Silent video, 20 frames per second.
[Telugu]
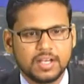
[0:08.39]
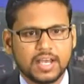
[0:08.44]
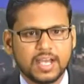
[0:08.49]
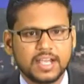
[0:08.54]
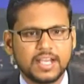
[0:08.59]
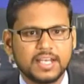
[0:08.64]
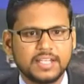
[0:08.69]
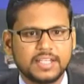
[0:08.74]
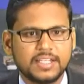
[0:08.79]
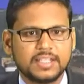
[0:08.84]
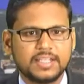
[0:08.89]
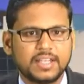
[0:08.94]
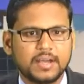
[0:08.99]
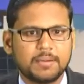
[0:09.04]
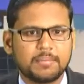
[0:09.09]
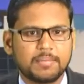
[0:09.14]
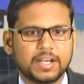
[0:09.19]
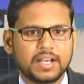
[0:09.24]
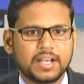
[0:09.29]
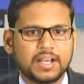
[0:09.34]
నాగిల్గిద్ద
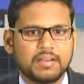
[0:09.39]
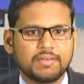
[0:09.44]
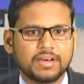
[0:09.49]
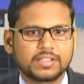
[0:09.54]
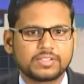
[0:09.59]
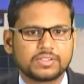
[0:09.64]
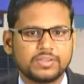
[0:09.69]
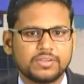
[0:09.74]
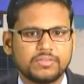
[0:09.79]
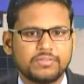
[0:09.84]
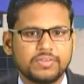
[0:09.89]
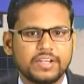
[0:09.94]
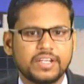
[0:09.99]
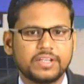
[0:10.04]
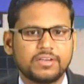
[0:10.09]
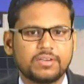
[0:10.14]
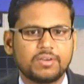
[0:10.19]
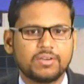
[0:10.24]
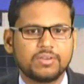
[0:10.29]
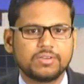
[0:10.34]
మండల వాసులు
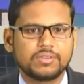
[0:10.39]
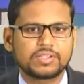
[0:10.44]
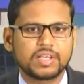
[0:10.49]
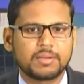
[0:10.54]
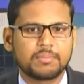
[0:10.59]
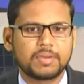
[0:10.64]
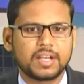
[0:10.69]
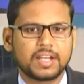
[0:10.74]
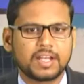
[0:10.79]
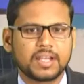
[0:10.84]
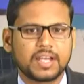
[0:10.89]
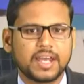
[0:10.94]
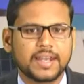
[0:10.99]
వీడుకోలు సన్మాన